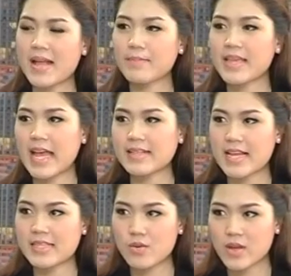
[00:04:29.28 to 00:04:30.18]
รถมีการ
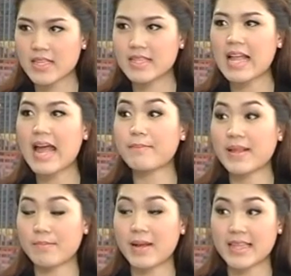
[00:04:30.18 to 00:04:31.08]
ใช้ชีวิตได้
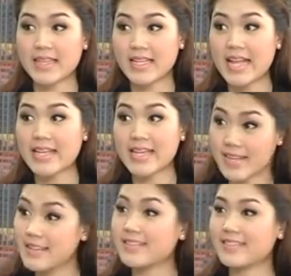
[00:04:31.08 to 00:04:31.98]
เป็นปกติได้ดี
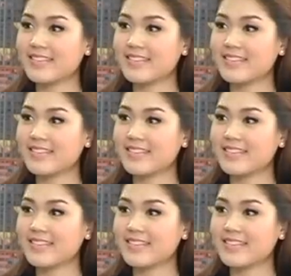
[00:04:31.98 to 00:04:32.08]
ขึ้น